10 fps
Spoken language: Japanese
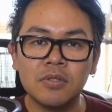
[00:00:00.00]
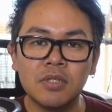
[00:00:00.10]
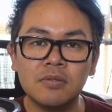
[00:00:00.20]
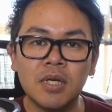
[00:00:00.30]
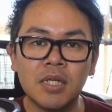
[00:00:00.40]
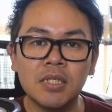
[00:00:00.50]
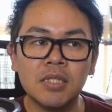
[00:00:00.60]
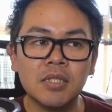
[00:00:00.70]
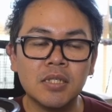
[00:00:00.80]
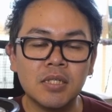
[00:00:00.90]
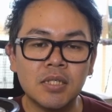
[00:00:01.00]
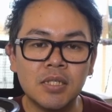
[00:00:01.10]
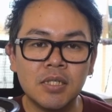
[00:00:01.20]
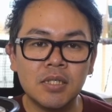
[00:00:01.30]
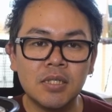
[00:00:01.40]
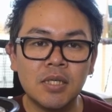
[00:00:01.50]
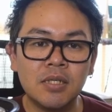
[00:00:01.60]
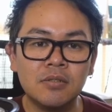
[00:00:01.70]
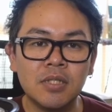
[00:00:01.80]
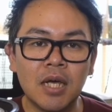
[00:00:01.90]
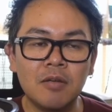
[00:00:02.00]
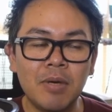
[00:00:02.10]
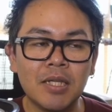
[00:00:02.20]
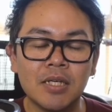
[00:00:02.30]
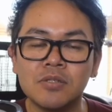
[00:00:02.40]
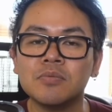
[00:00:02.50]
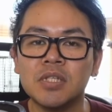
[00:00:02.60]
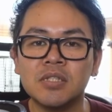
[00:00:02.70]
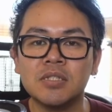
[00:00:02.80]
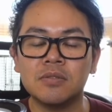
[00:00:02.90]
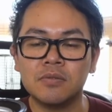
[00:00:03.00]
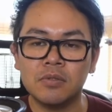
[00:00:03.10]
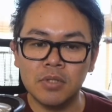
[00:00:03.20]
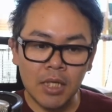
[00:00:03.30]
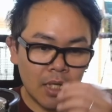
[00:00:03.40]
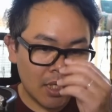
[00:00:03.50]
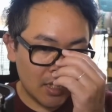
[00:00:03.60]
皮膚科に行っているんであれば大丈夫ですっていうことで、